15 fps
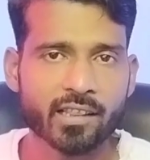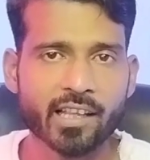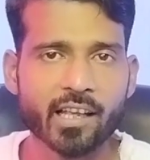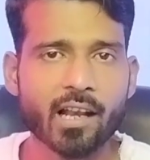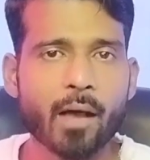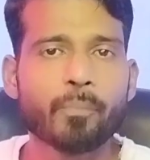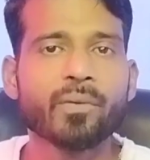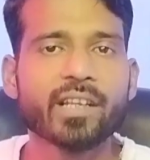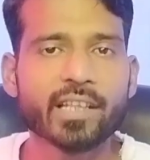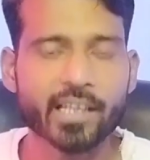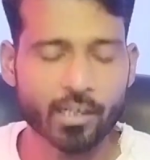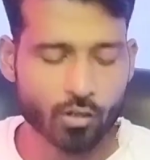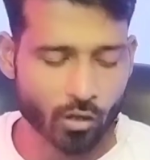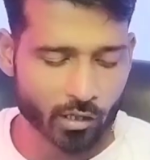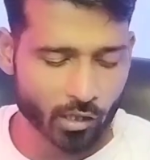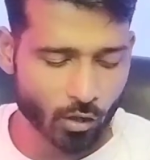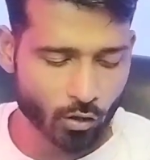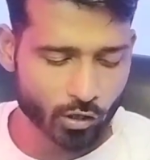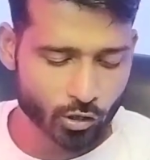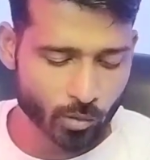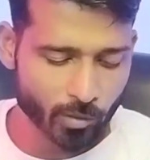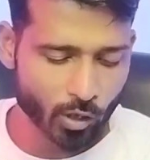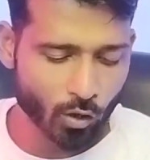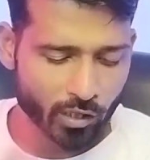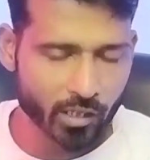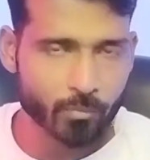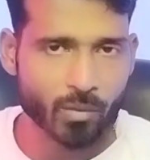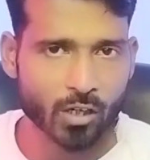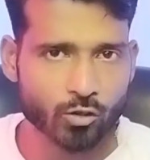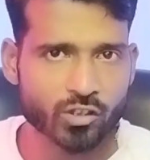দেন আপনি কি করেন অনেক সময়
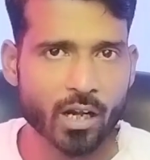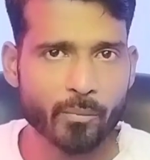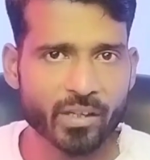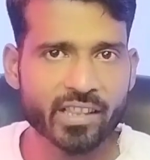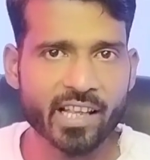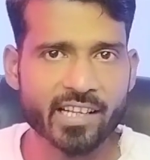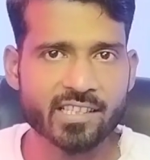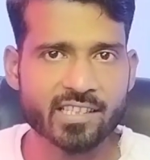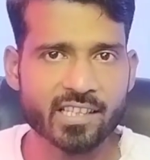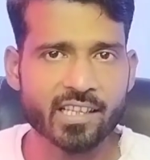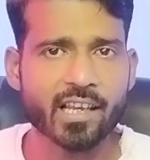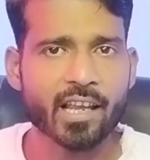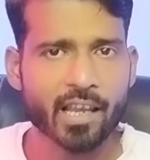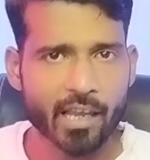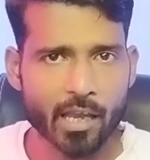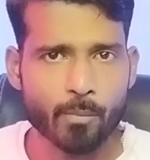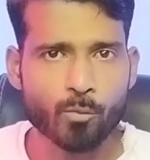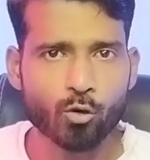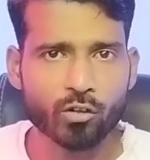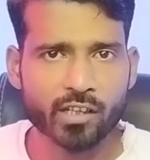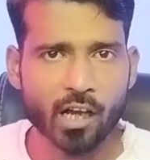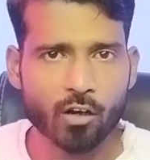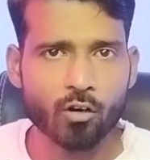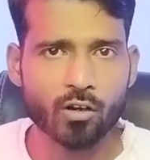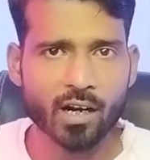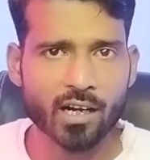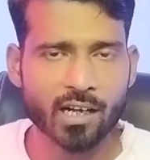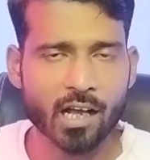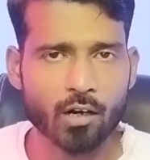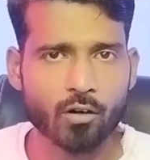অনেক মানুষ আমি দেখছি এই ভুলটা
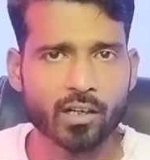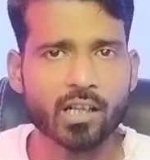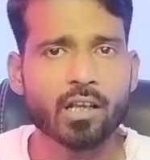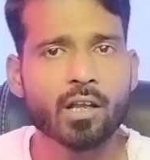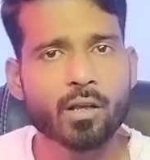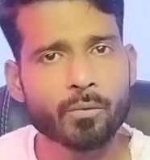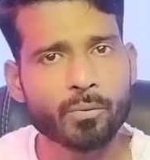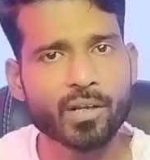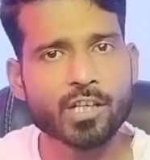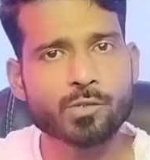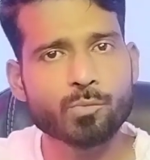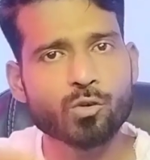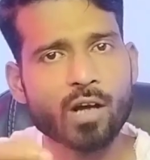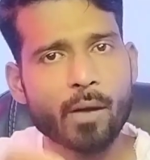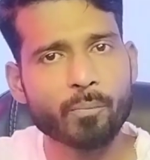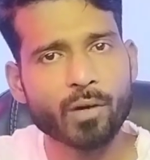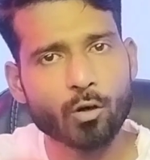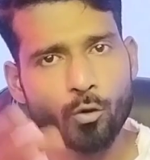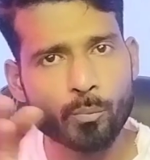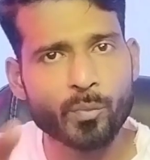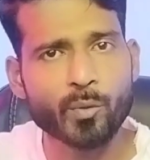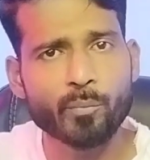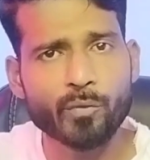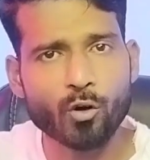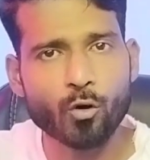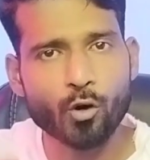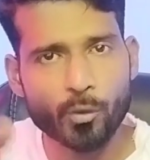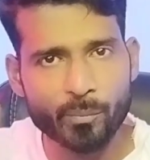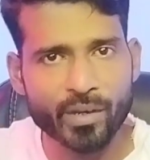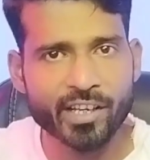করার কারণে ফেসবুক আপনার ওই
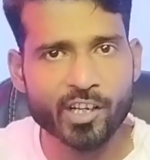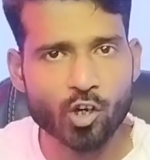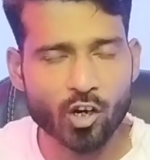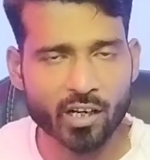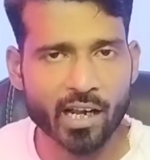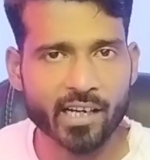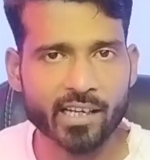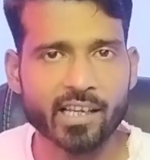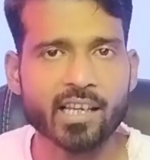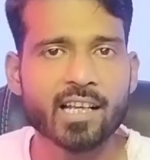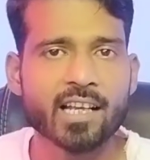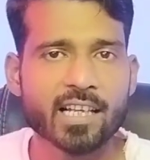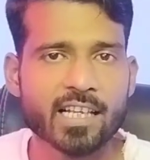ওই ভিডিওটাকে